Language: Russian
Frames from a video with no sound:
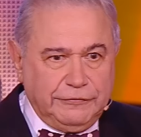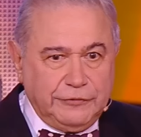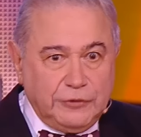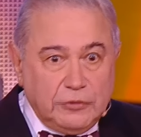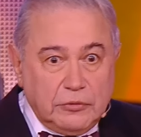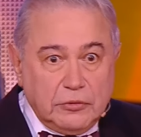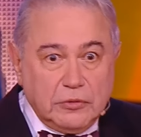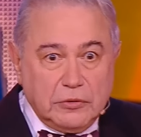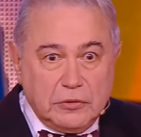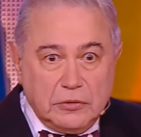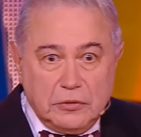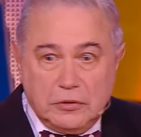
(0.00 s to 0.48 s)

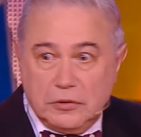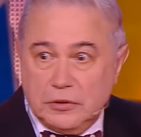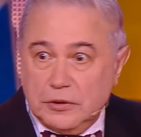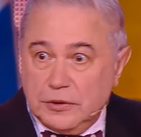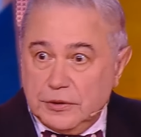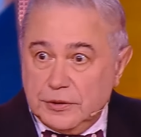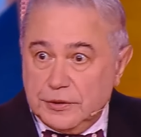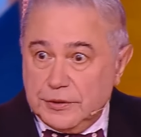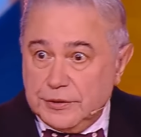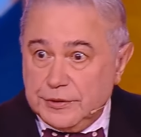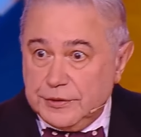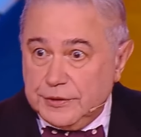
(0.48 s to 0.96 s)
Вдруг
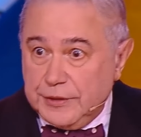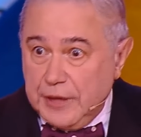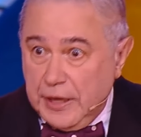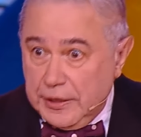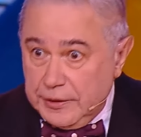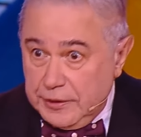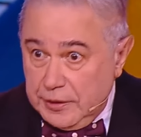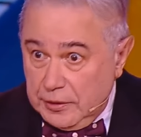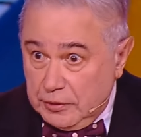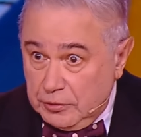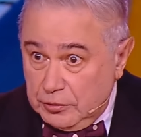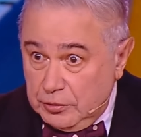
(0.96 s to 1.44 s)

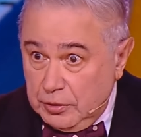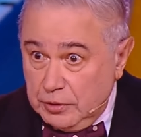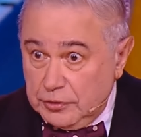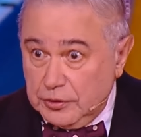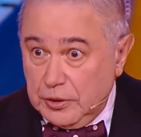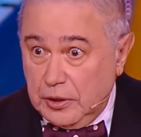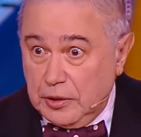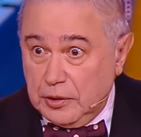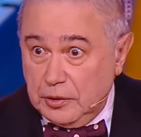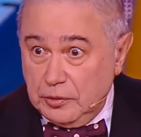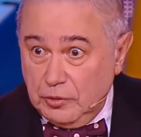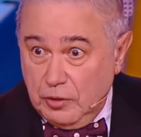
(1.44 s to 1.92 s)
сзади
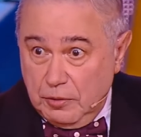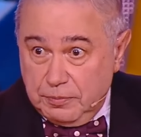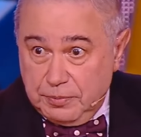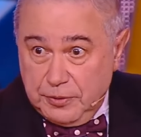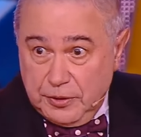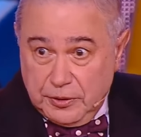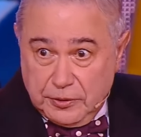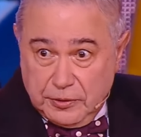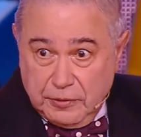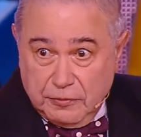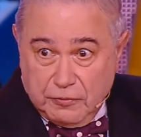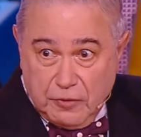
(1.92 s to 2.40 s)
кто-то
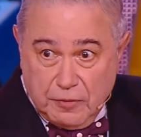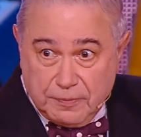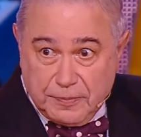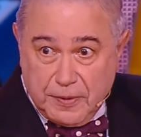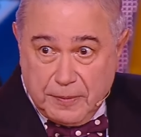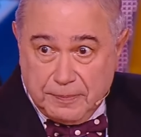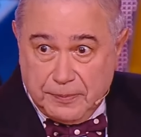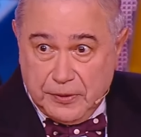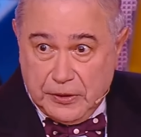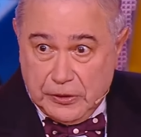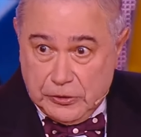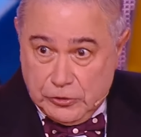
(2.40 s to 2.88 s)
хлопает его
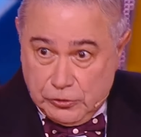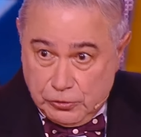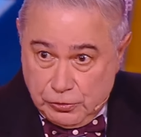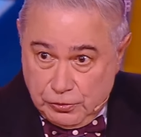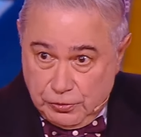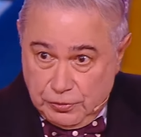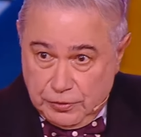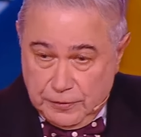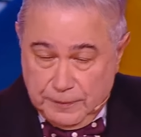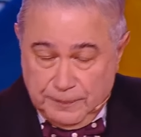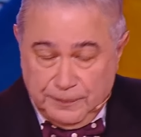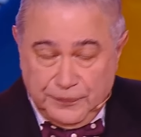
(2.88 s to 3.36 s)
по
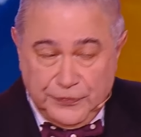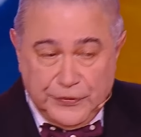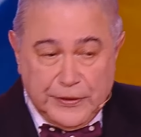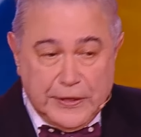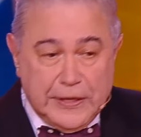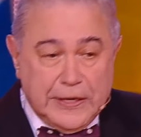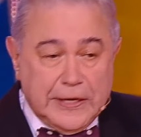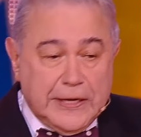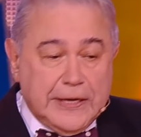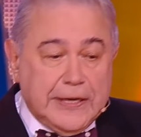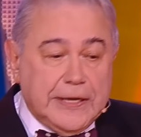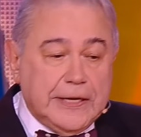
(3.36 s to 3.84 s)
плечу.
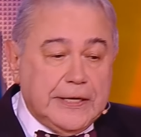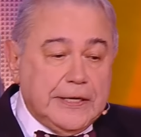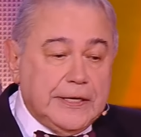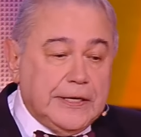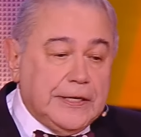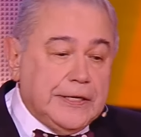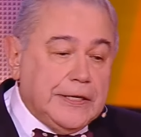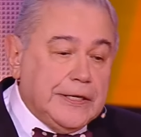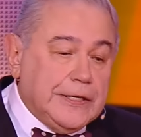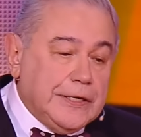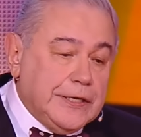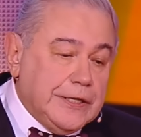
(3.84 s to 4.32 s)

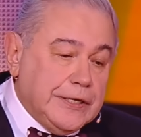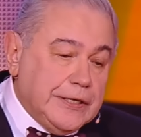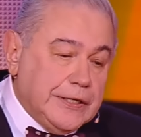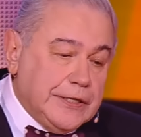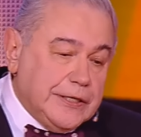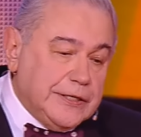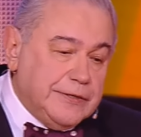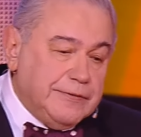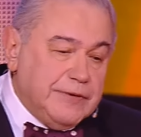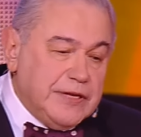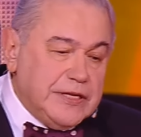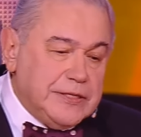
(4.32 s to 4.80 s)

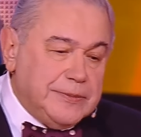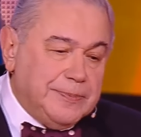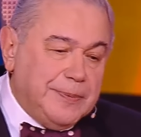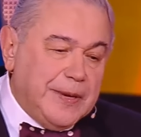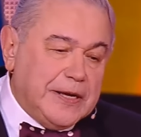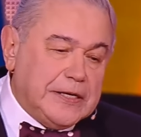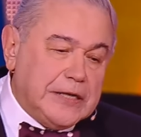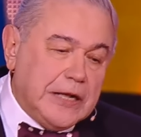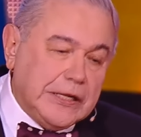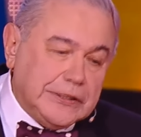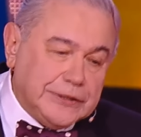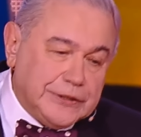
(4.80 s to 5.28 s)
Извините,
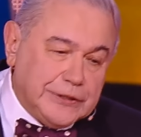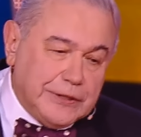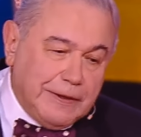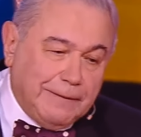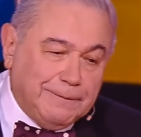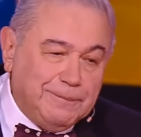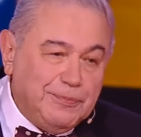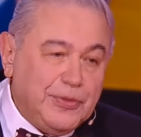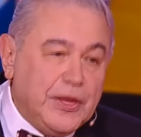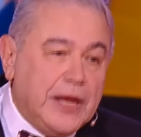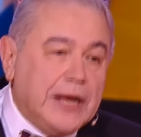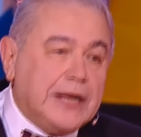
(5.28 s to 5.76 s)

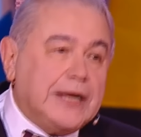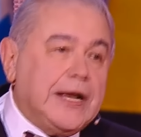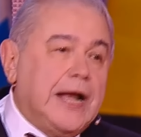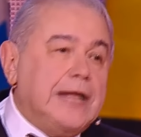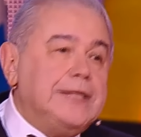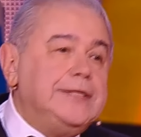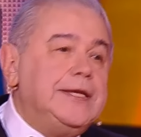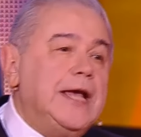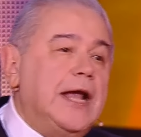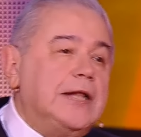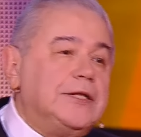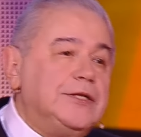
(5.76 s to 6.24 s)
пожалуйста,
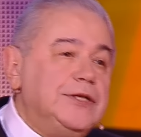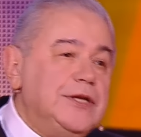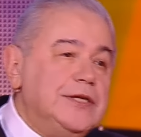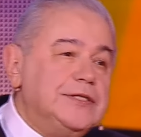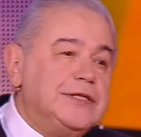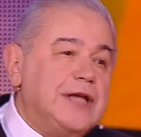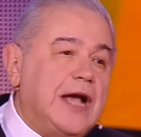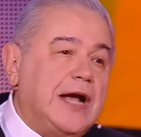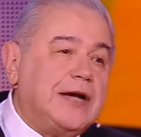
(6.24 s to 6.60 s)
котят не